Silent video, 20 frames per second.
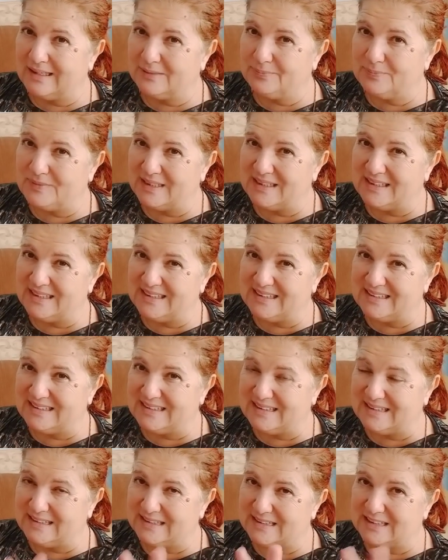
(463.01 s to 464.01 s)
hep de
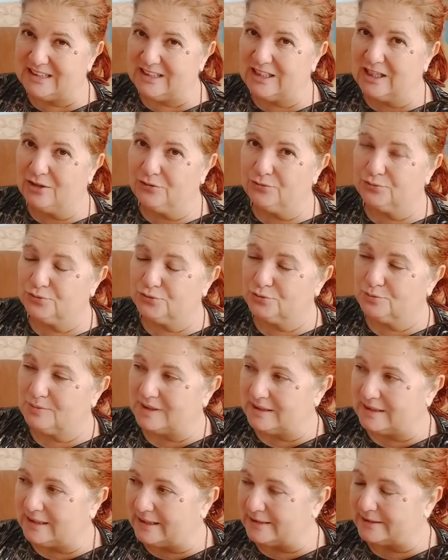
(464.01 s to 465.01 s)
gizli gizli laf
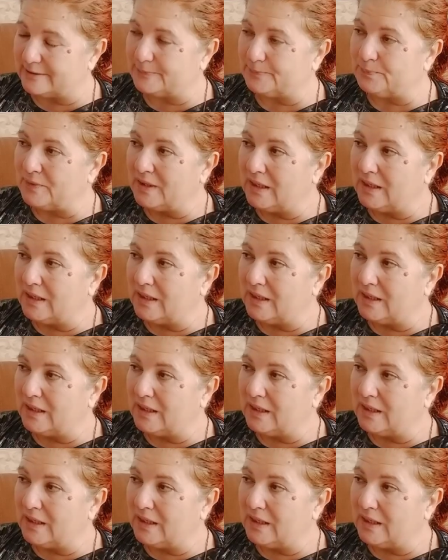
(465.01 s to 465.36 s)
vurmalar.